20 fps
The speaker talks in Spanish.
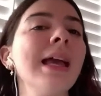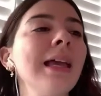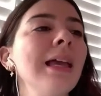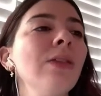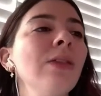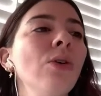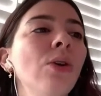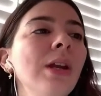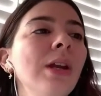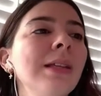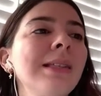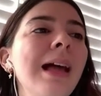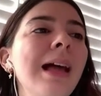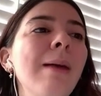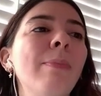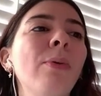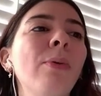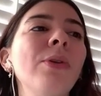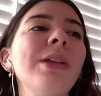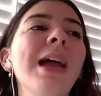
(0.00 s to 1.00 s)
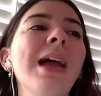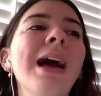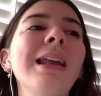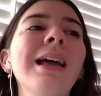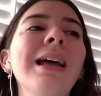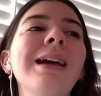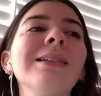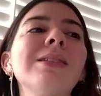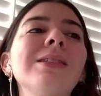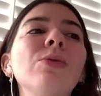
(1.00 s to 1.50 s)
seguidores
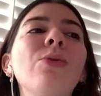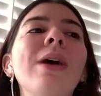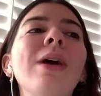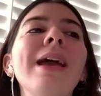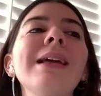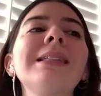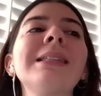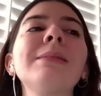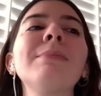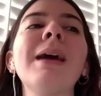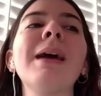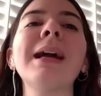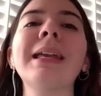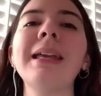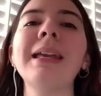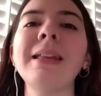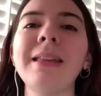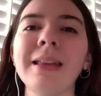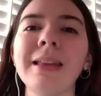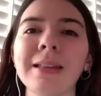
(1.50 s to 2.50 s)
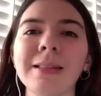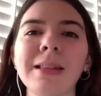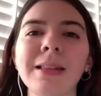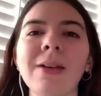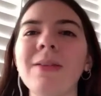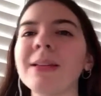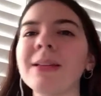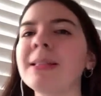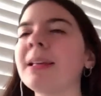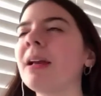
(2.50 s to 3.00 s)
apoyar a su ex
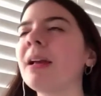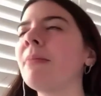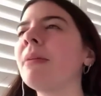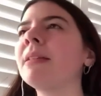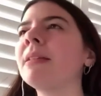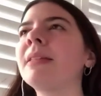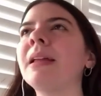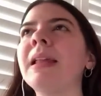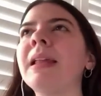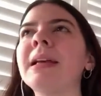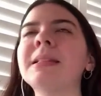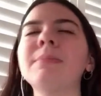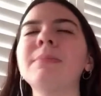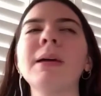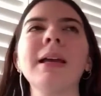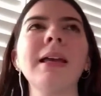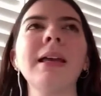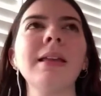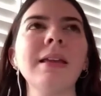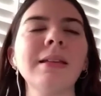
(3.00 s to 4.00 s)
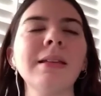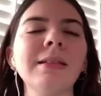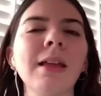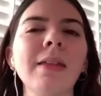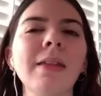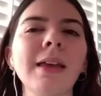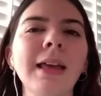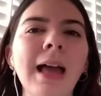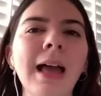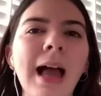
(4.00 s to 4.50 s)
maquillista. Básicamente el ex
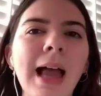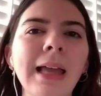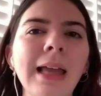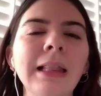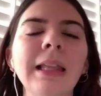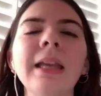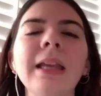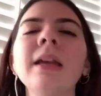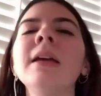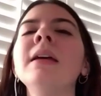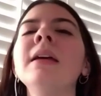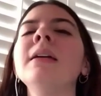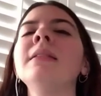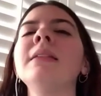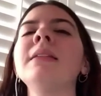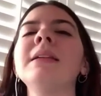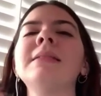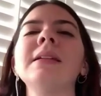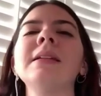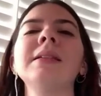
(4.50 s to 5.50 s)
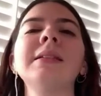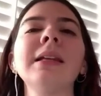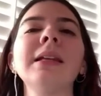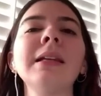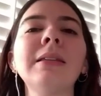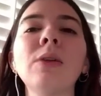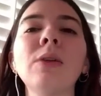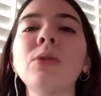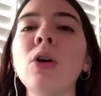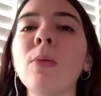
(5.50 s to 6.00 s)
maquillista de Kylie
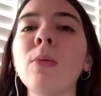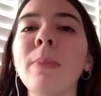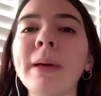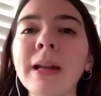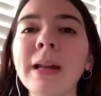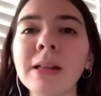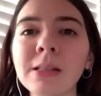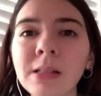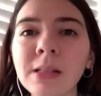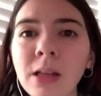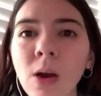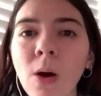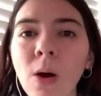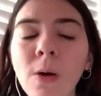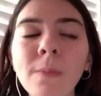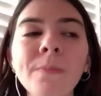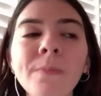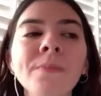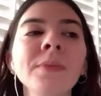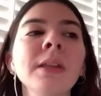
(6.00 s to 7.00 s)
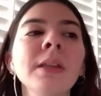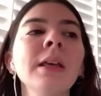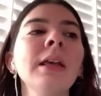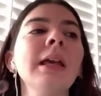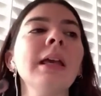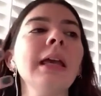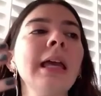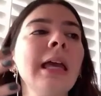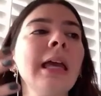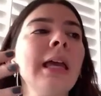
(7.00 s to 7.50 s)
necesita una operación
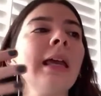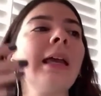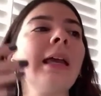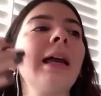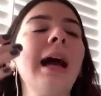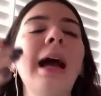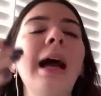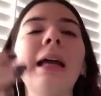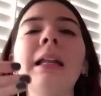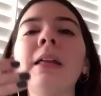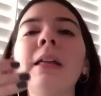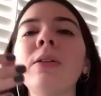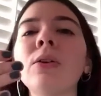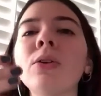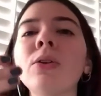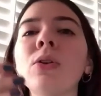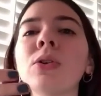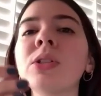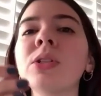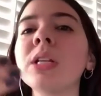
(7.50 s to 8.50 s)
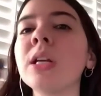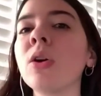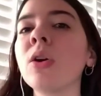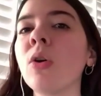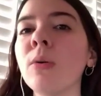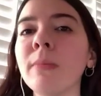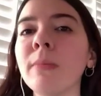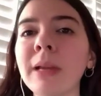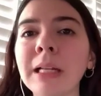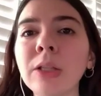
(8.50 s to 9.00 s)
y Kylie donó
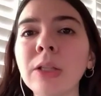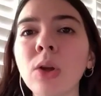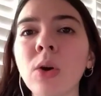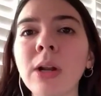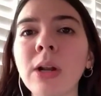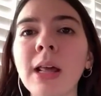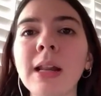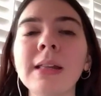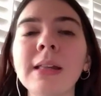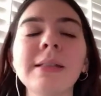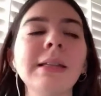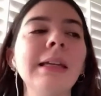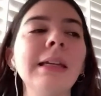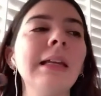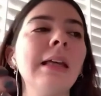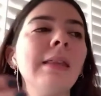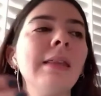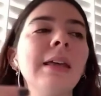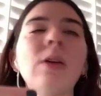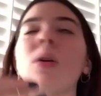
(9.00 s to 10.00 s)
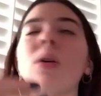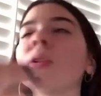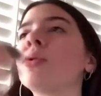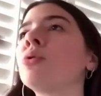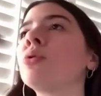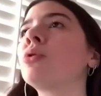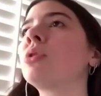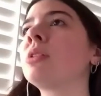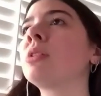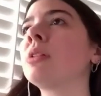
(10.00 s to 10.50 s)
5 mil dólares y le dijo a
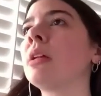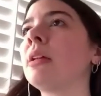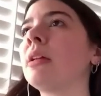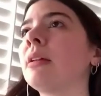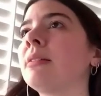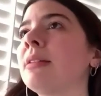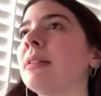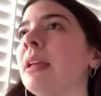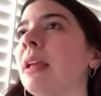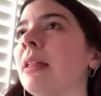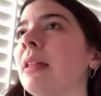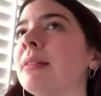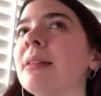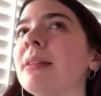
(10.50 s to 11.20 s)
sus eh,